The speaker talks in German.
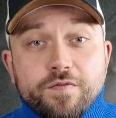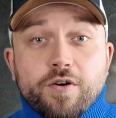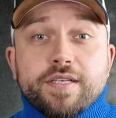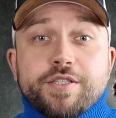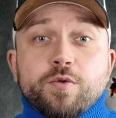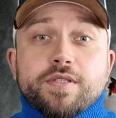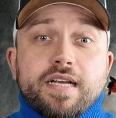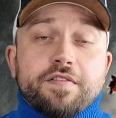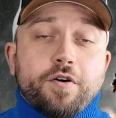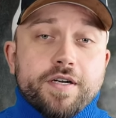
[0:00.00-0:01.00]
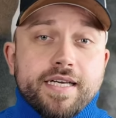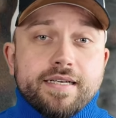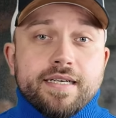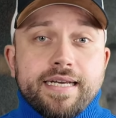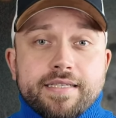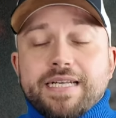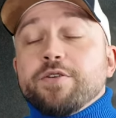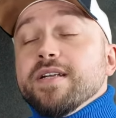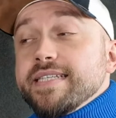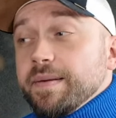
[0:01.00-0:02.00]
wirklich guten Erfolg hingelegt.
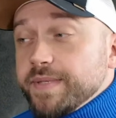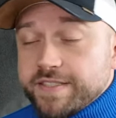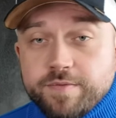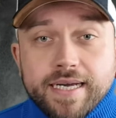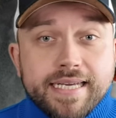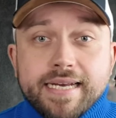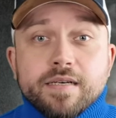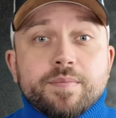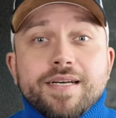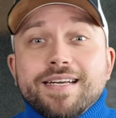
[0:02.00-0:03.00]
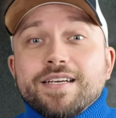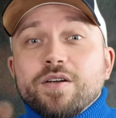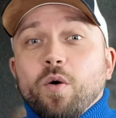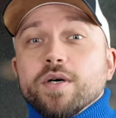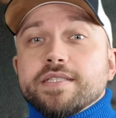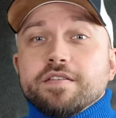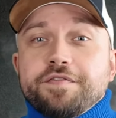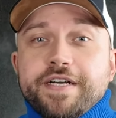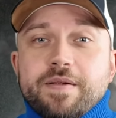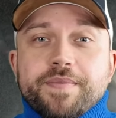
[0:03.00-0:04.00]
Natürlich gibt es wie bei jedem großen
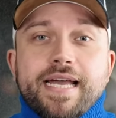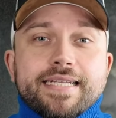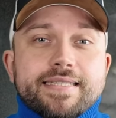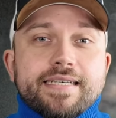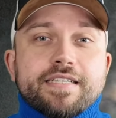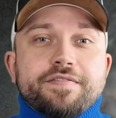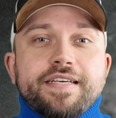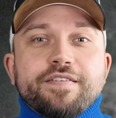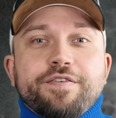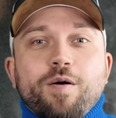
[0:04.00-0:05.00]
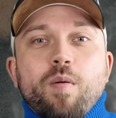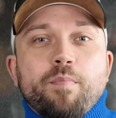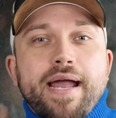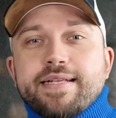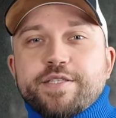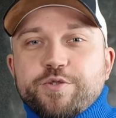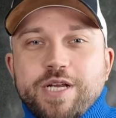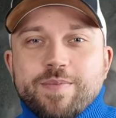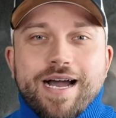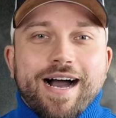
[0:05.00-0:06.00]
Film, der jetzt irgendwie vom
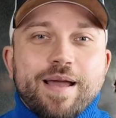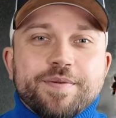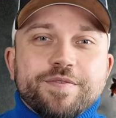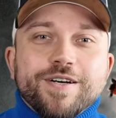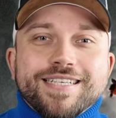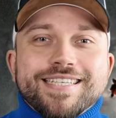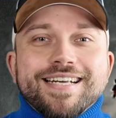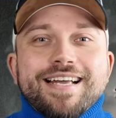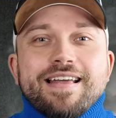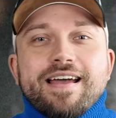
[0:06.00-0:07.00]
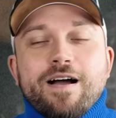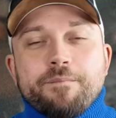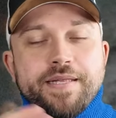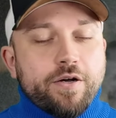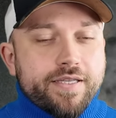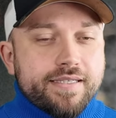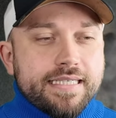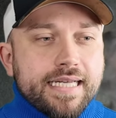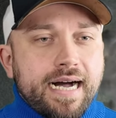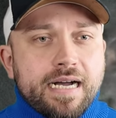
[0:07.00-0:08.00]
Mainstream gehypt wird, ähm, die Leute,
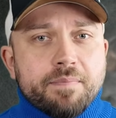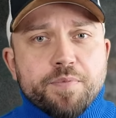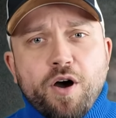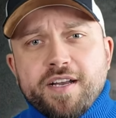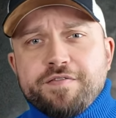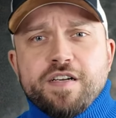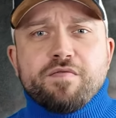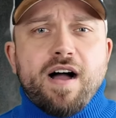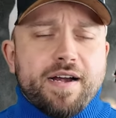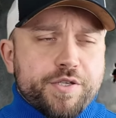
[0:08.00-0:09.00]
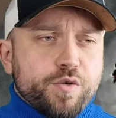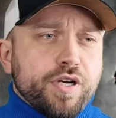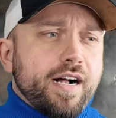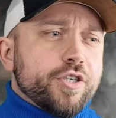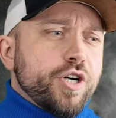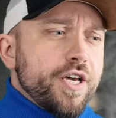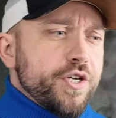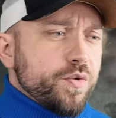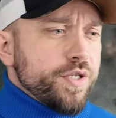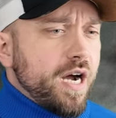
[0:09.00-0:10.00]
die sagen, no, der Film war eigentlich total
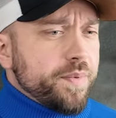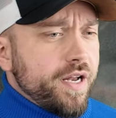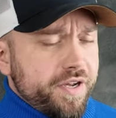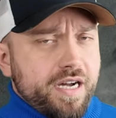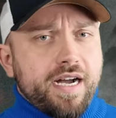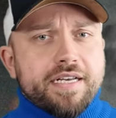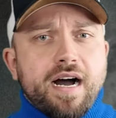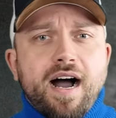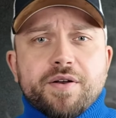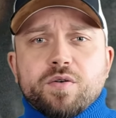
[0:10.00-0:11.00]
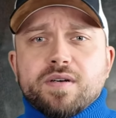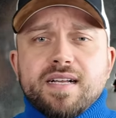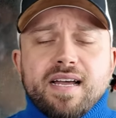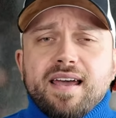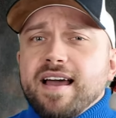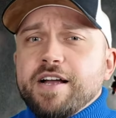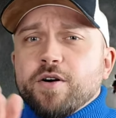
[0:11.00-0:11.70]
schlecht und ihr habt alle gar keine Ahnung. Äh,